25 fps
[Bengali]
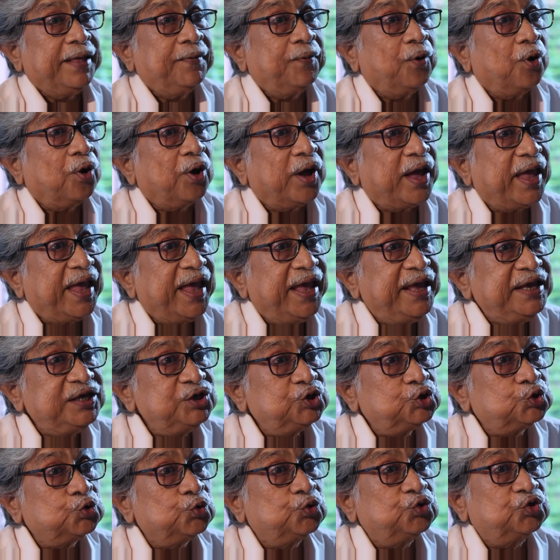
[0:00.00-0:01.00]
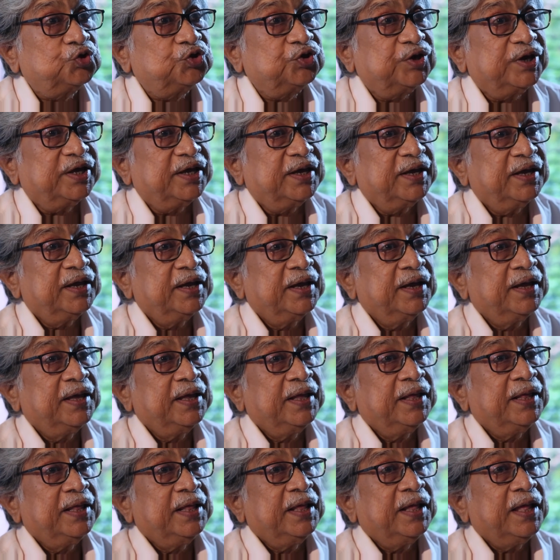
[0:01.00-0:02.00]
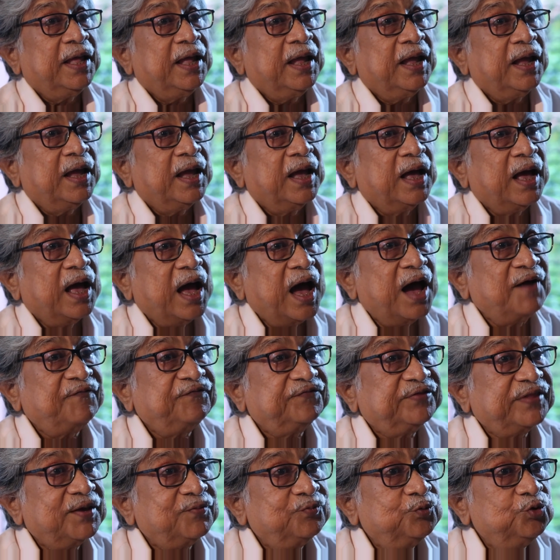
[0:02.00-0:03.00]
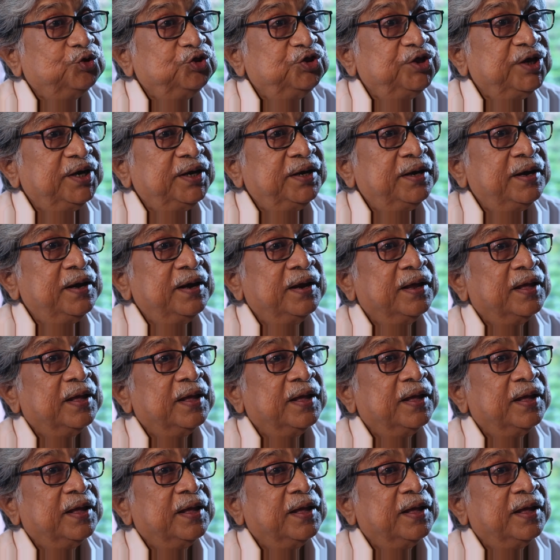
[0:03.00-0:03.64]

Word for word: এবং এই সূত্রে আফতাবুদ্দিন